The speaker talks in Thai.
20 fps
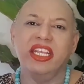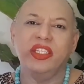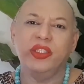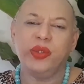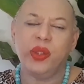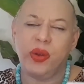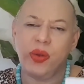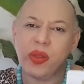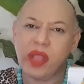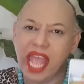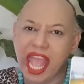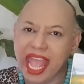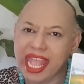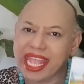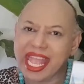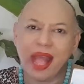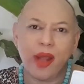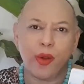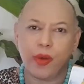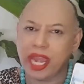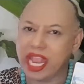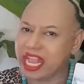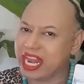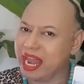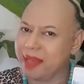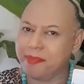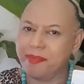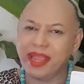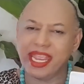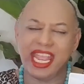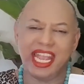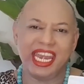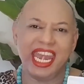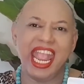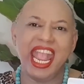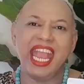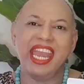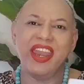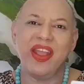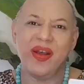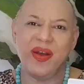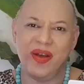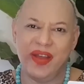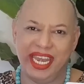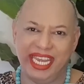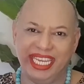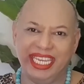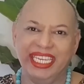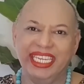ส่วนลูกค้าเก่าเนี่ยกลับมาอย่างแน่นอน